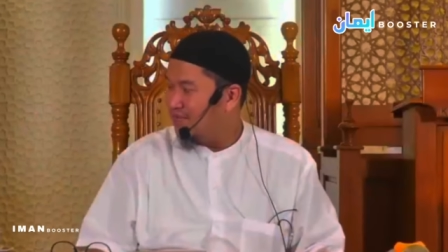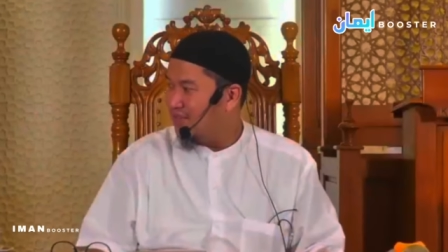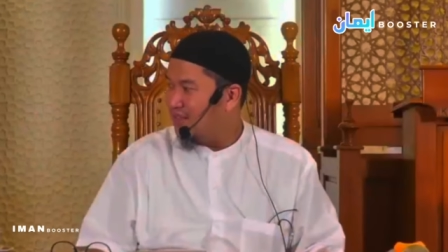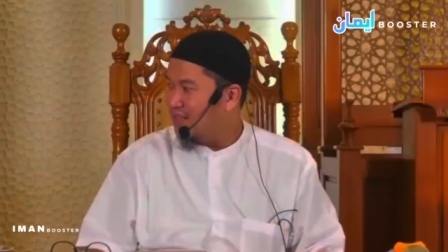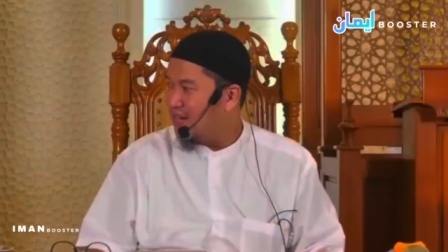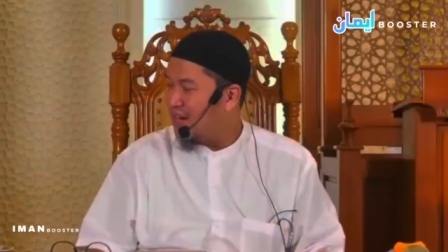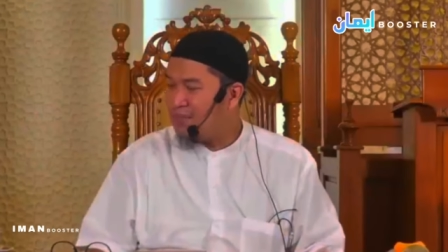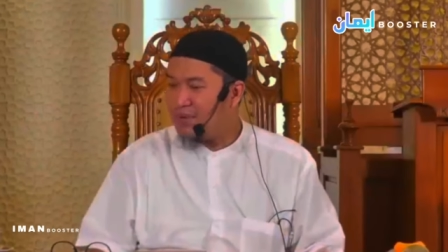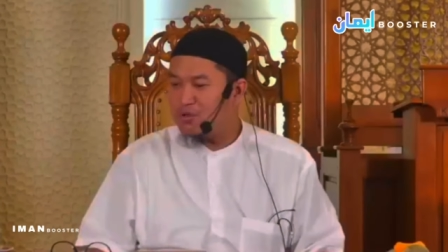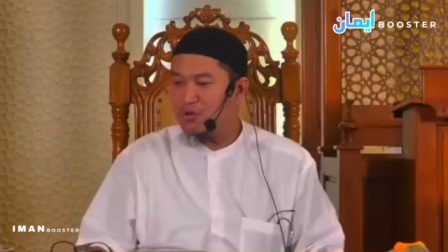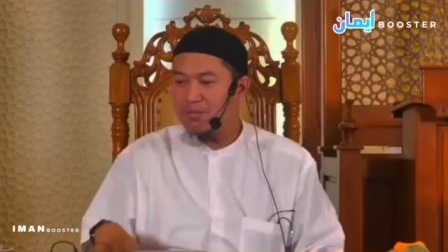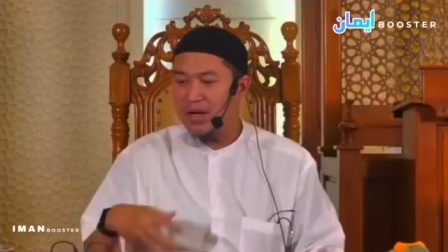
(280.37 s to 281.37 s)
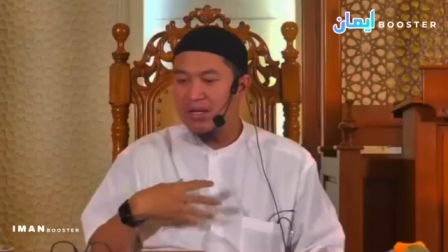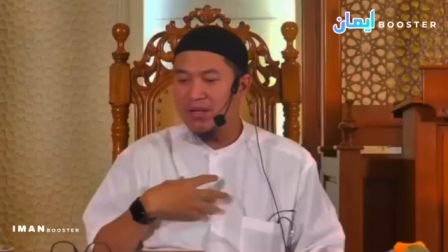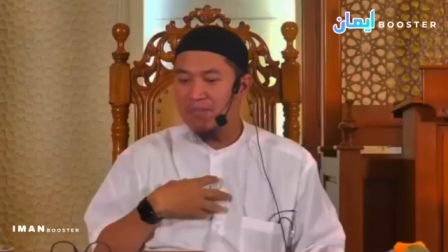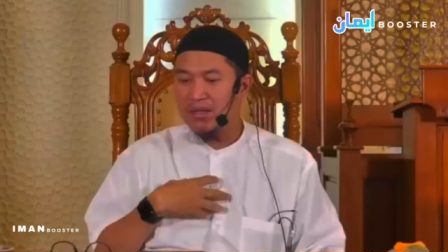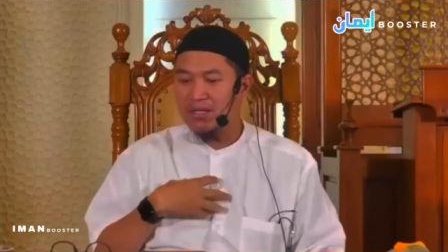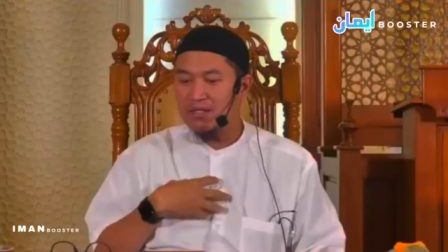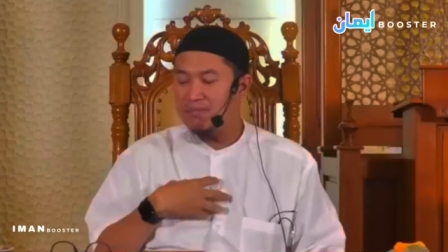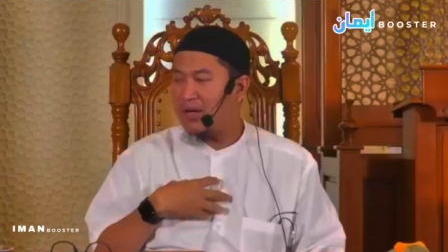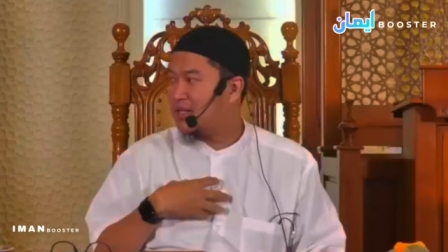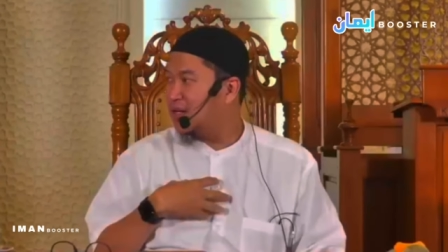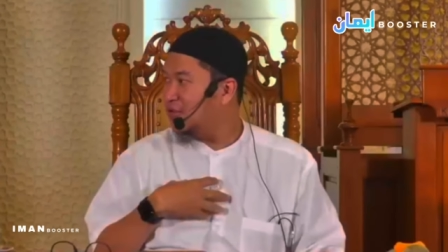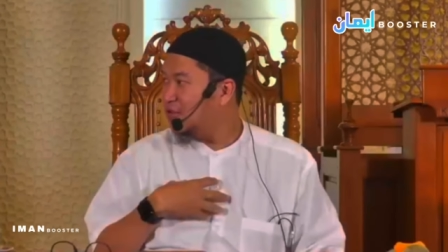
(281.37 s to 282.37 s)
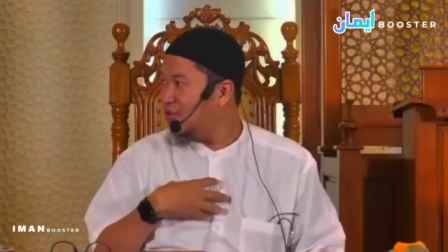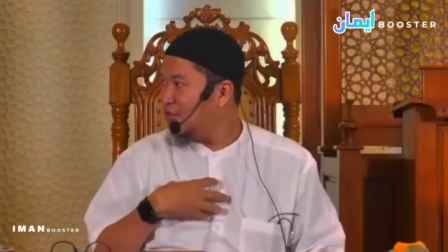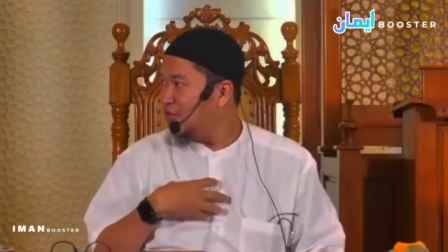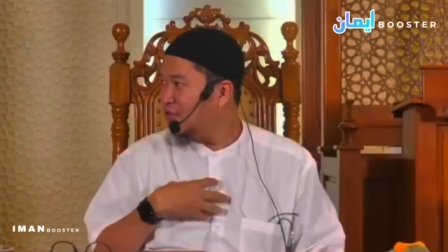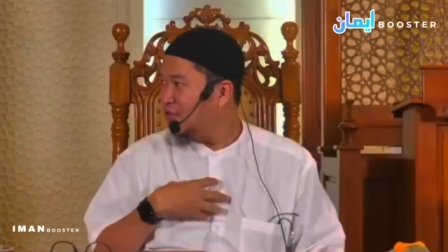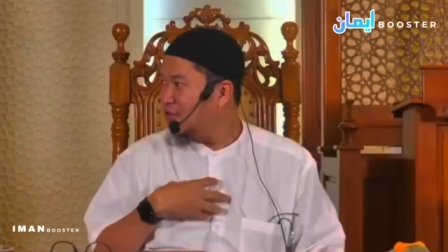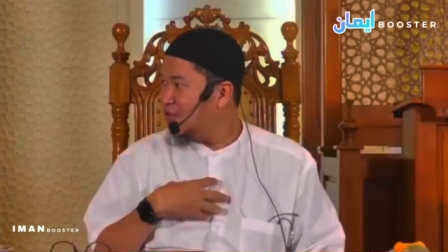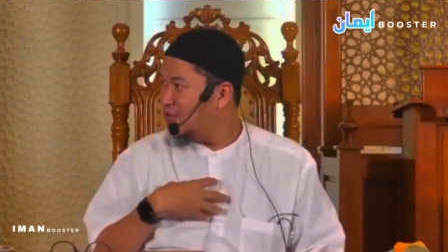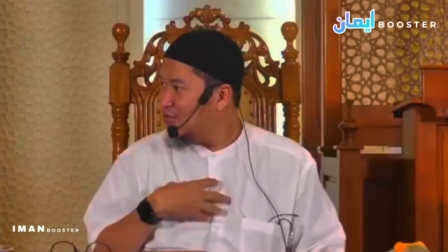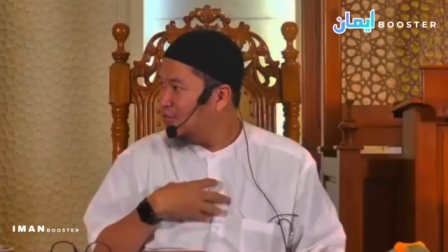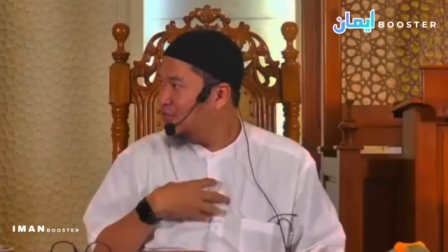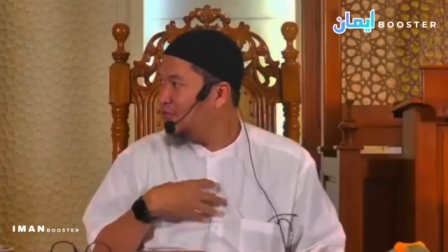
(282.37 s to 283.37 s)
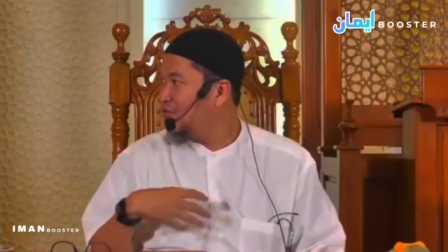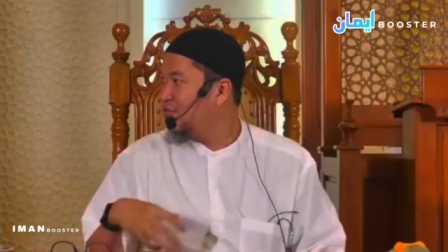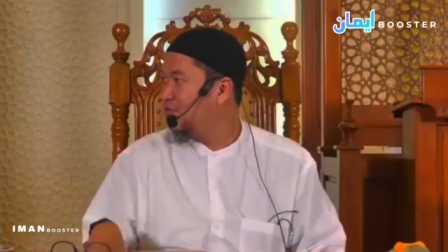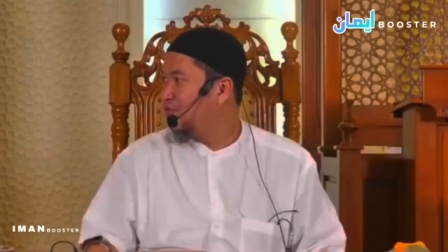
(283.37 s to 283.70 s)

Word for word: Kenapa? Supaya dapat kesempatan untuk duduk.